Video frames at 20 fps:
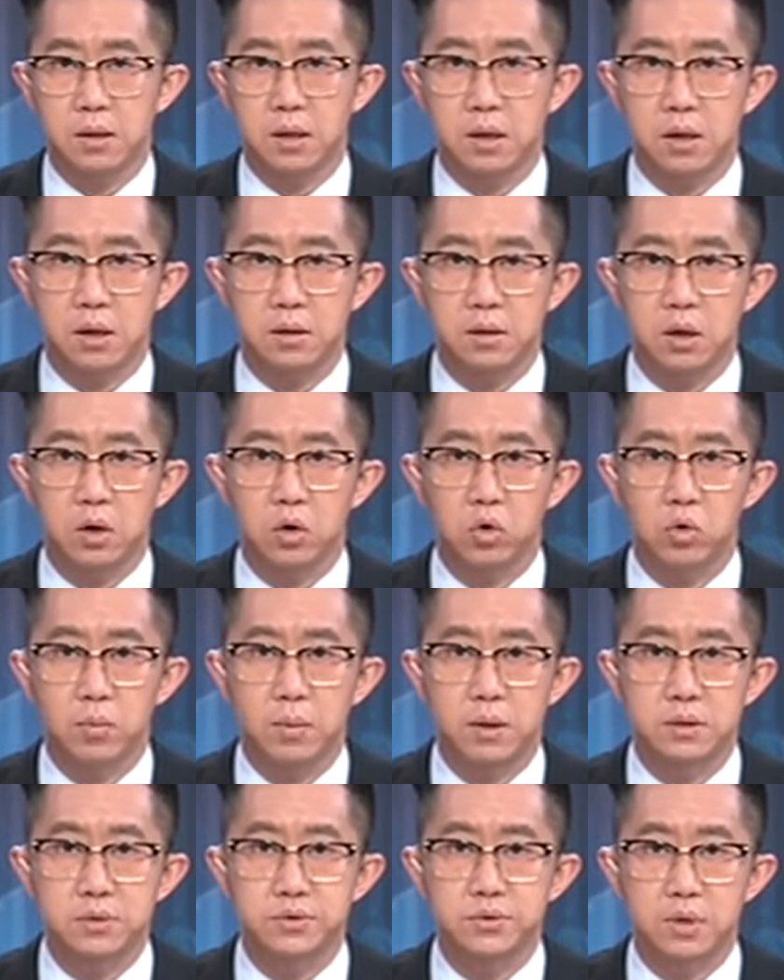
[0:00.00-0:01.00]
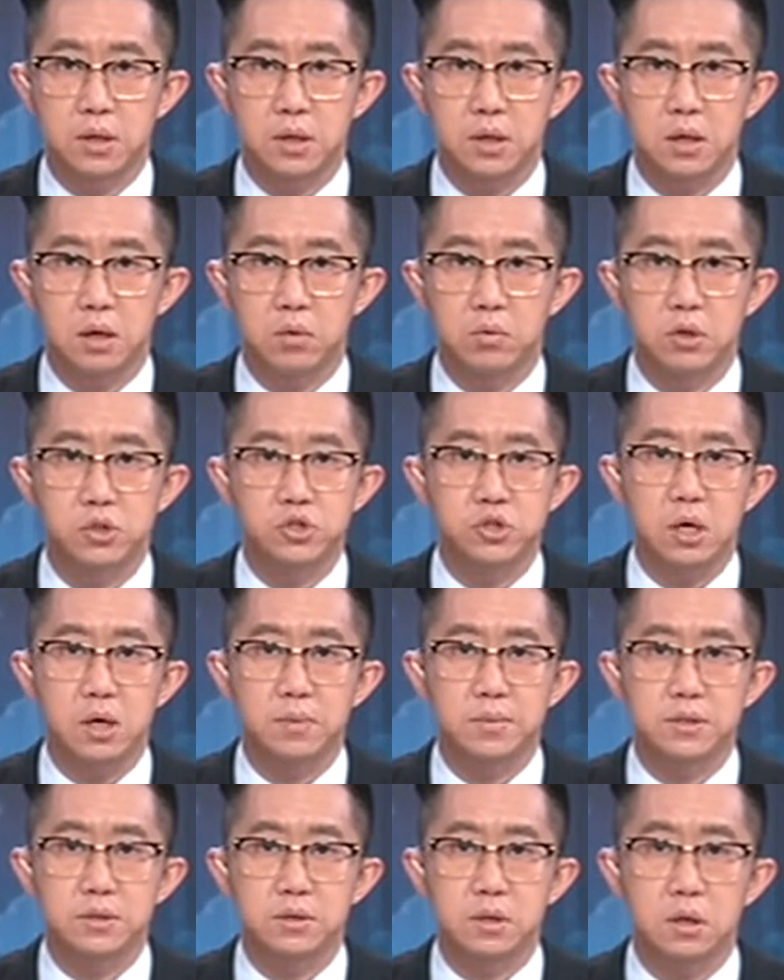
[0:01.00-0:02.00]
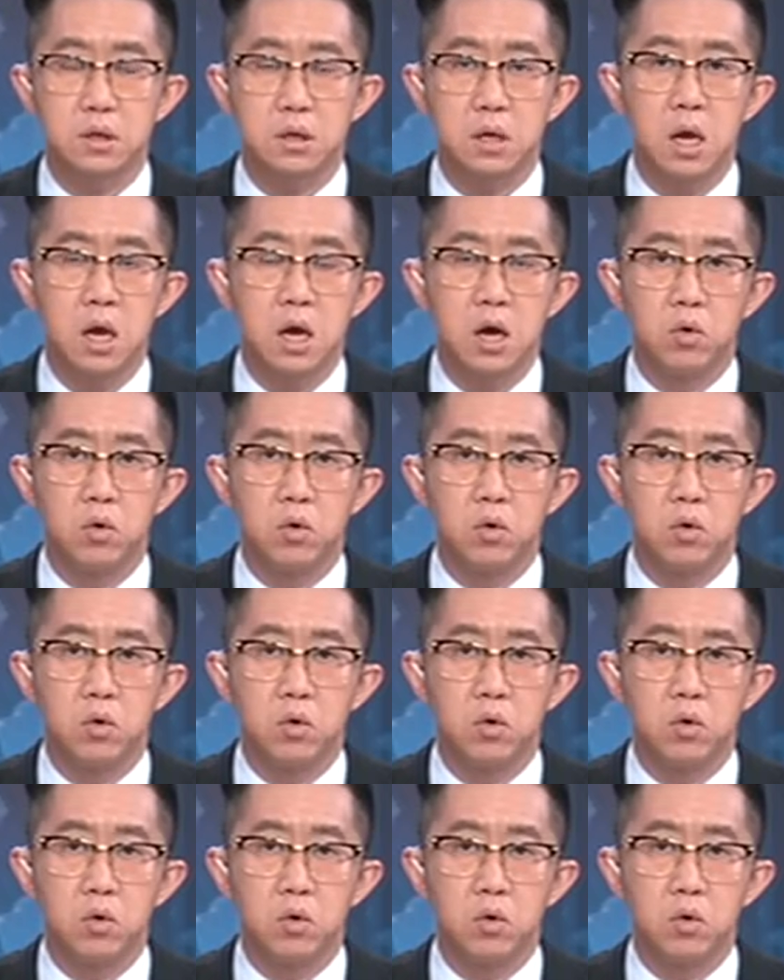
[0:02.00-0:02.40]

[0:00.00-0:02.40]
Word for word: عن الحكومة الصينية والشعب الصيني